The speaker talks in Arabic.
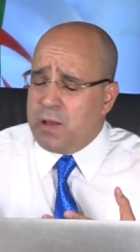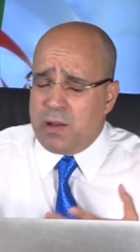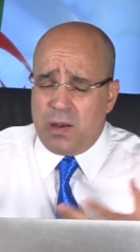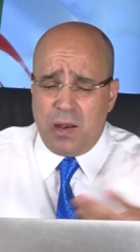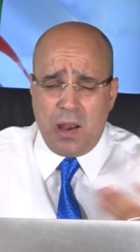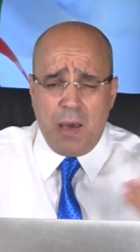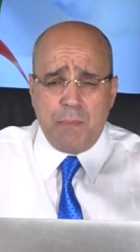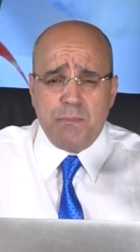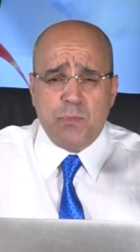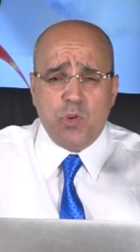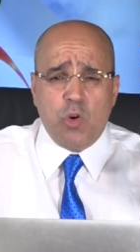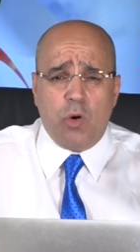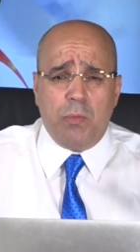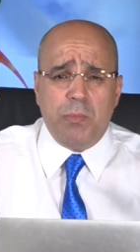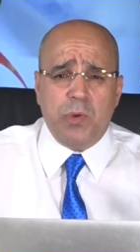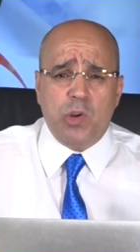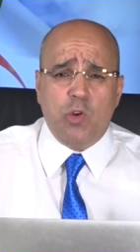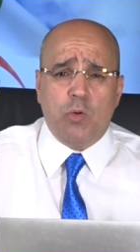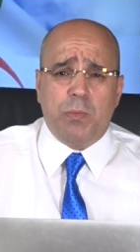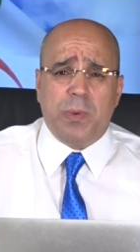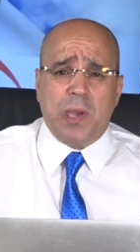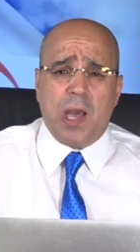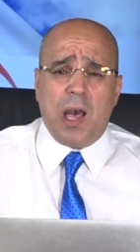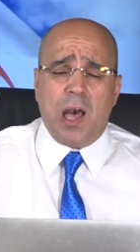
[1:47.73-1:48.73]
لم
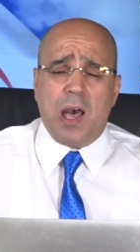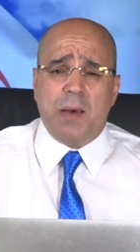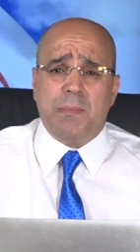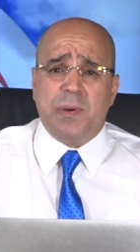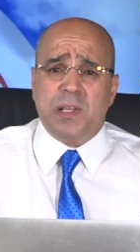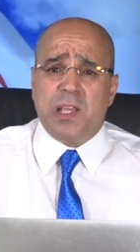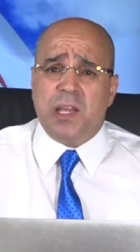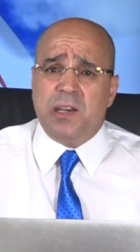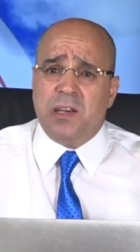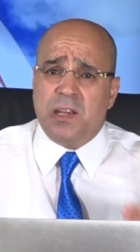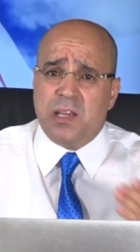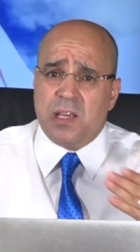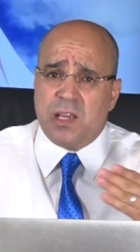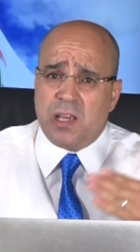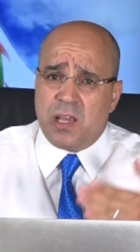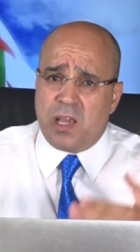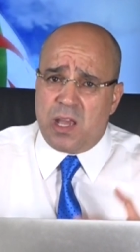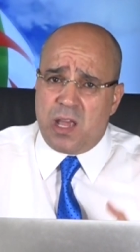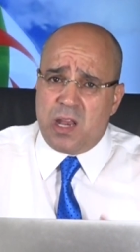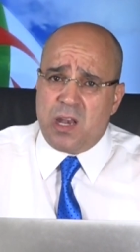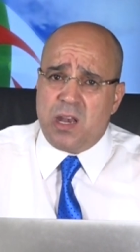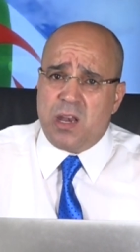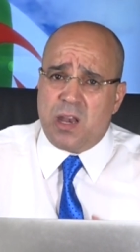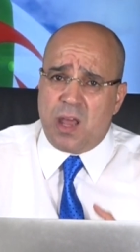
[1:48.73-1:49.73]
يؤمنوا بها أبدا
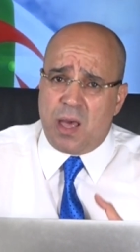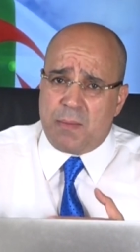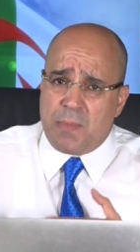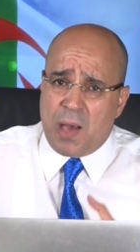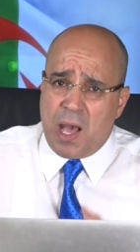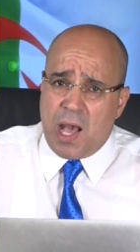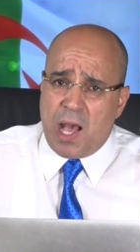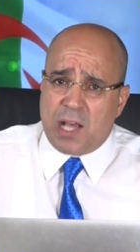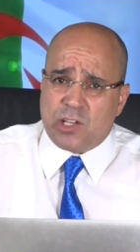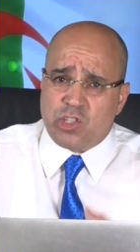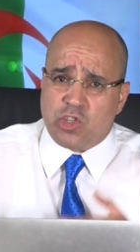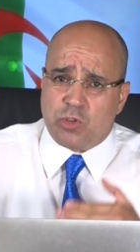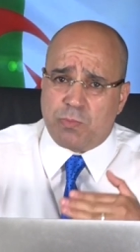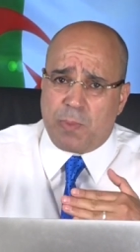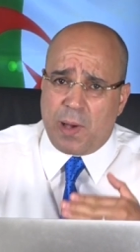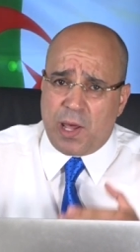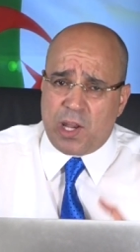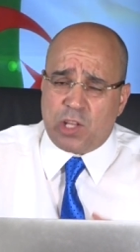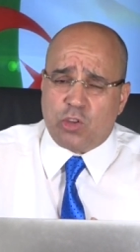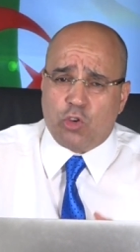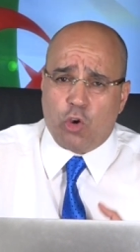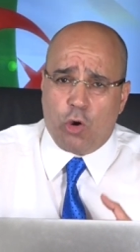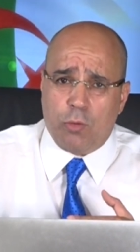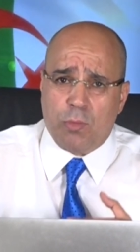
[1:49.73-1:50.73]
إنما
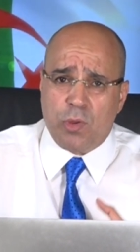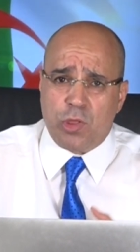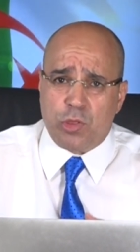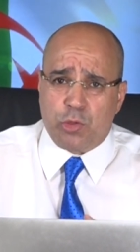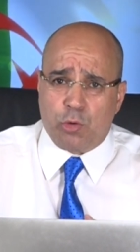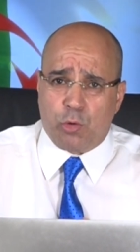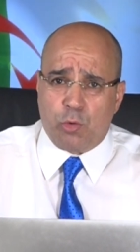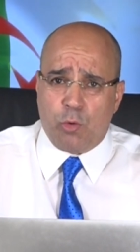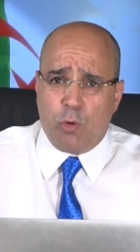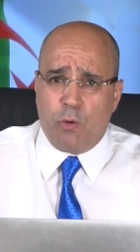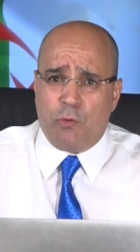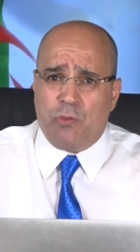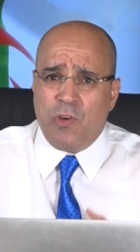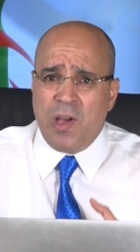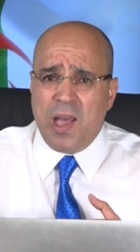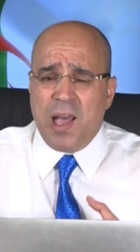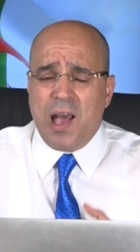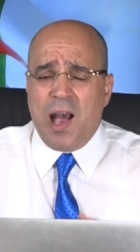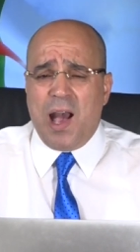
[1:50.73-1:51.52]
أجبرتهم الظروف